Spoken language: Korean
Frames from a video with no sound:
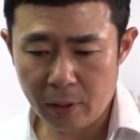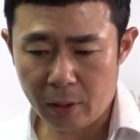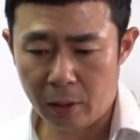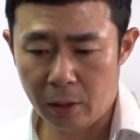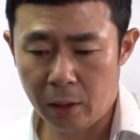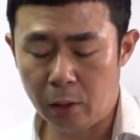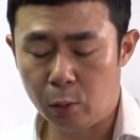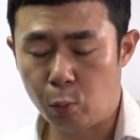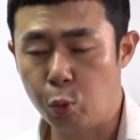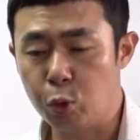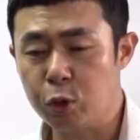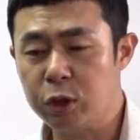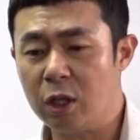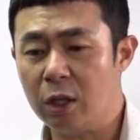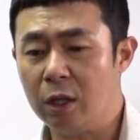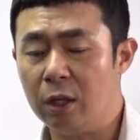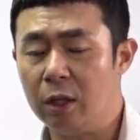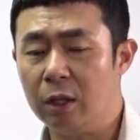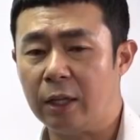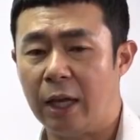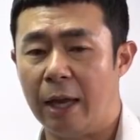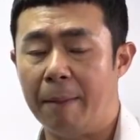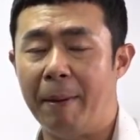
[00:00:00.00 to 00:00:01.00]
이
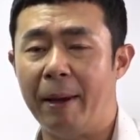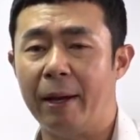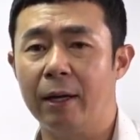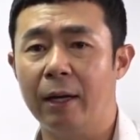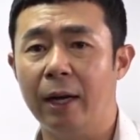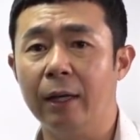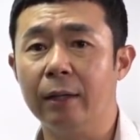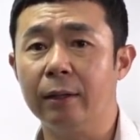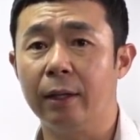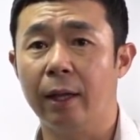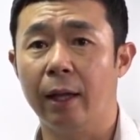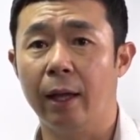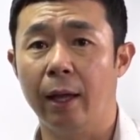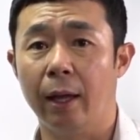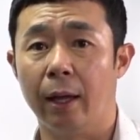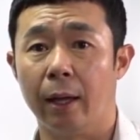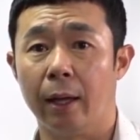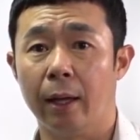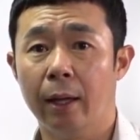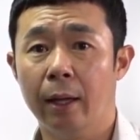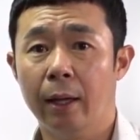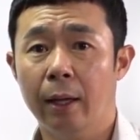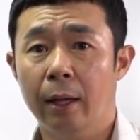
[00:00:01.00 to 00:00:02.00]
도시를 개발을 할
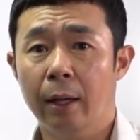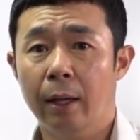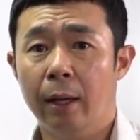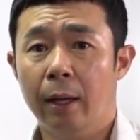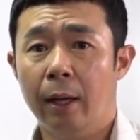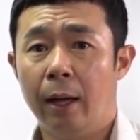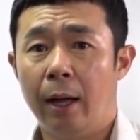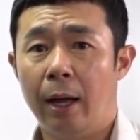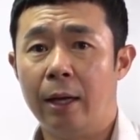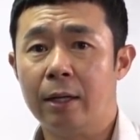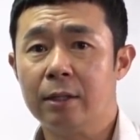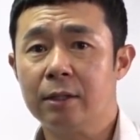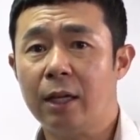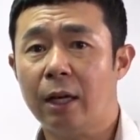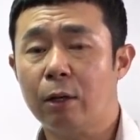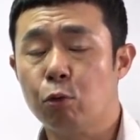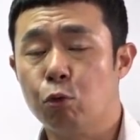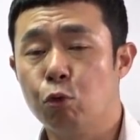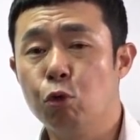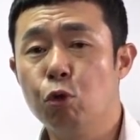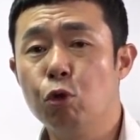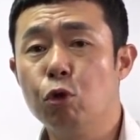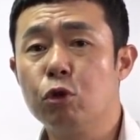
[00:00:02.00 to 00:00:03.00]
때
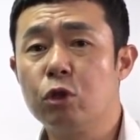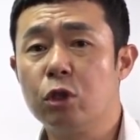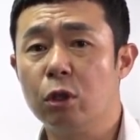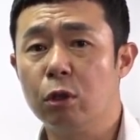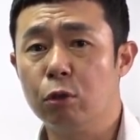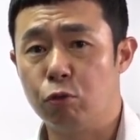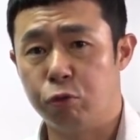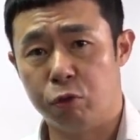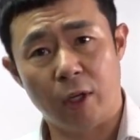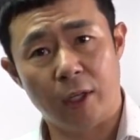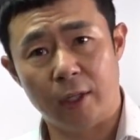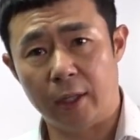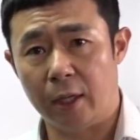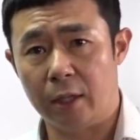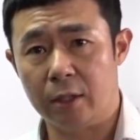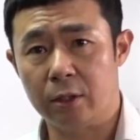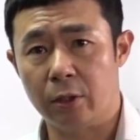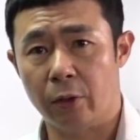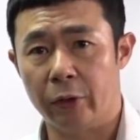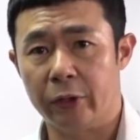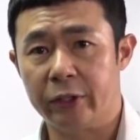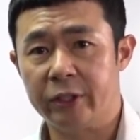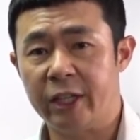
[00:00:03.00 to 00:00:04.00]
항상 유유지를 두게 돼 있어요.